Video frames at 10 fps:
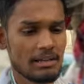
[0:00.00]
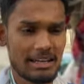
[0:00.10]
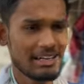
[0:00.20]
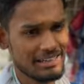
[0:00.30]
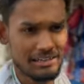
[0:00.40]

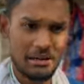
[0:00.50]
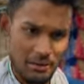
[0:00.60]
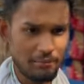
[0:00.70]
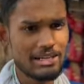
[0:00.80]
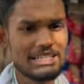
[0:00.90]
नहीं नहीं
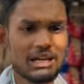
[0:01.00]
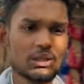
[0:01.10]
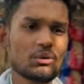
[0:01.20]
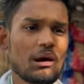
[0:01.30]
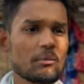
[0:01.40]
मैं
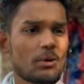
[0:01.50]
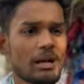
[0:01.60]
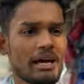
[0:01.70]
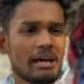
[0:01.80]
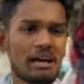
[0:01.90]
जानता हूँ आप
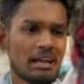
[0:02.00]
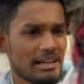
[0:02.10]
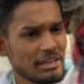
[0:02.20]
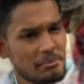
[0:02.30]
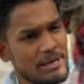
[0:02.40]
कौन है
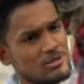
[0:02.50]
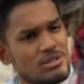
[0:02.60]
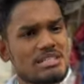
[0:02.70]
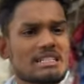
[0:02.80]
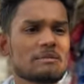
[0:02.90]
लेकिन
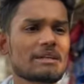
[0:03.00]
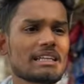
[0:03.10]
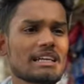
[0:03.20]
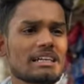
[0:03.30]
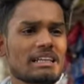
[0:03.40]
पैसों की सच में
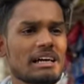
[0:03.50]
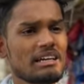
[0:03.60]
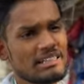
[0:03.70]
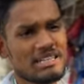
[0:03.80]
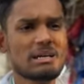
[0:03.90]
दिक्कत है
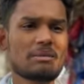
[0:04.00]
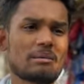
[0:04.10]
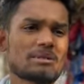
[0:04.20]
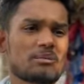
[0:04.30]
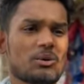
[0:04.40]
इसलिए मैं
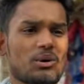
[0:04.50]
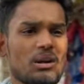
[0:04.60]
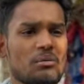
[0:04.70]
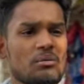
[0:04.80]
आपसे बोल रहा